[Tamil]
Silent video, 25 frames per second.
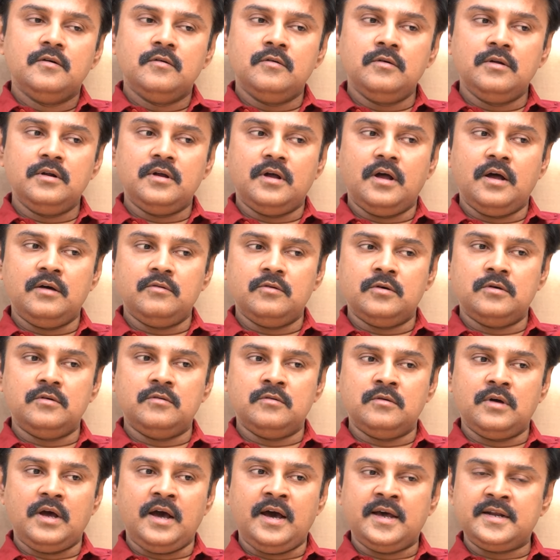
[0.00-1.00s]
ஒரு
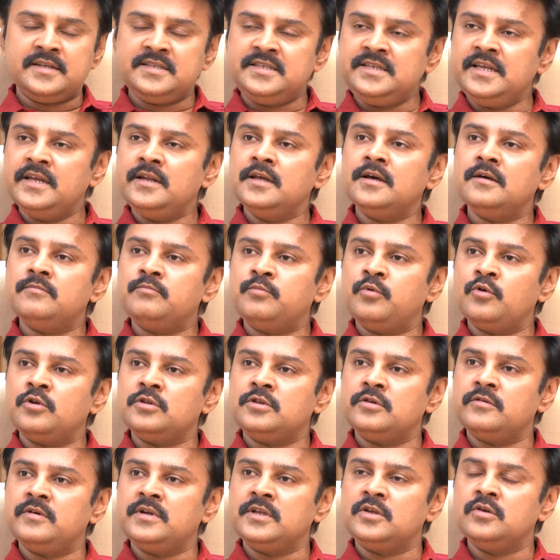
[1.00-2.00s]
அரசியலுக்கு
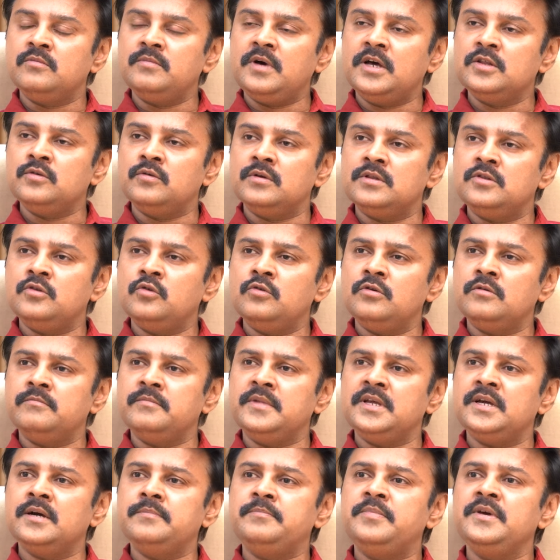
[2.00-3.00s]
பொறுத்த வரைக்கும் அது வந்து ஒரு
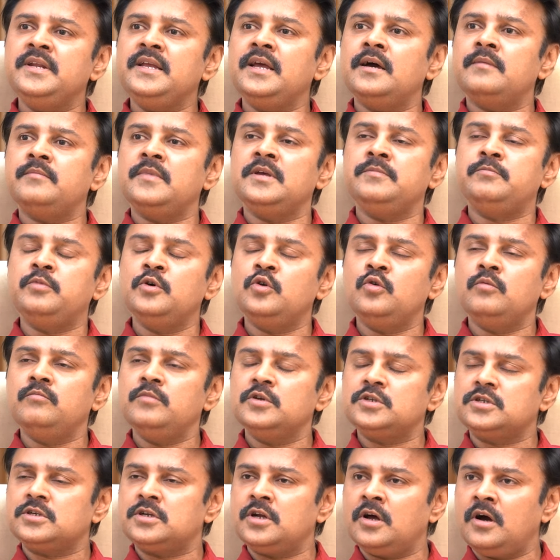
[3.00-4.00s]
மிகப்பெரிய அமைப்பு
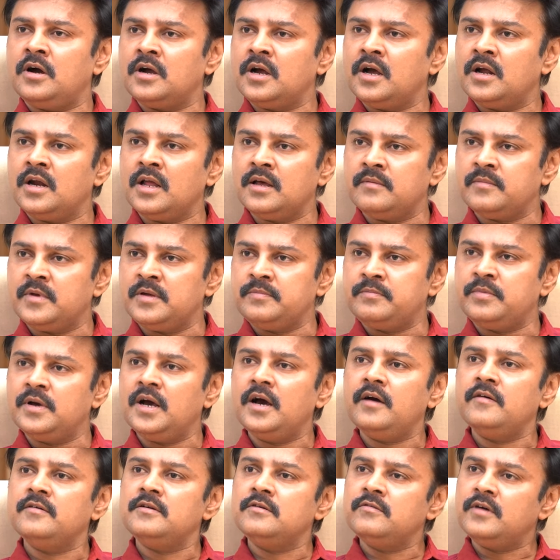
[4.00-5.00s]
ரொம்ப ஸ்ட்ராங்கான அமைப்பு
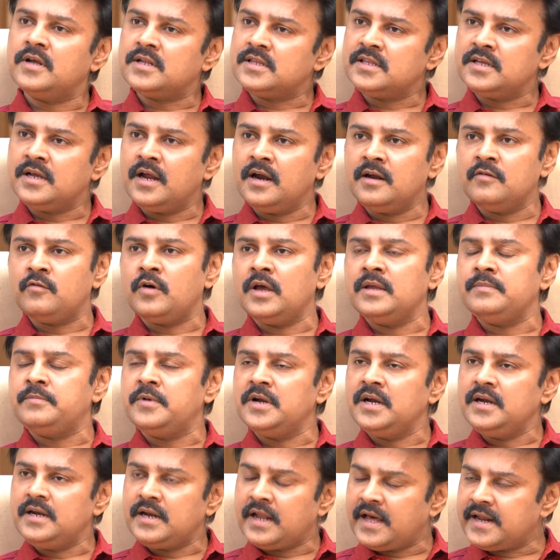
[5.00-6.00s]
அவர் வரத்துக்கான
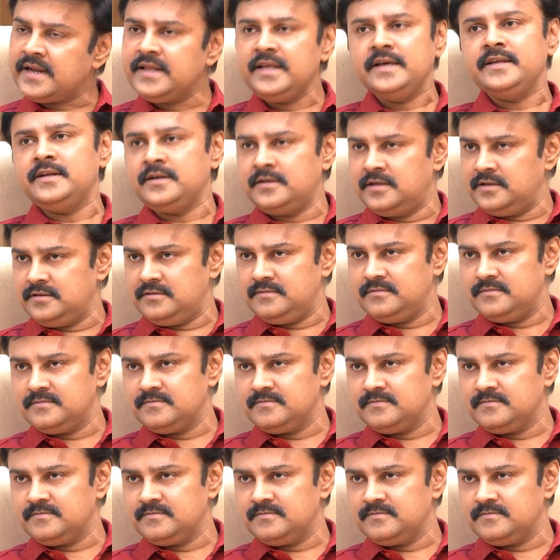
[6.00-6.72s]
வாய்ப்புகள் நிறைய இருக்கு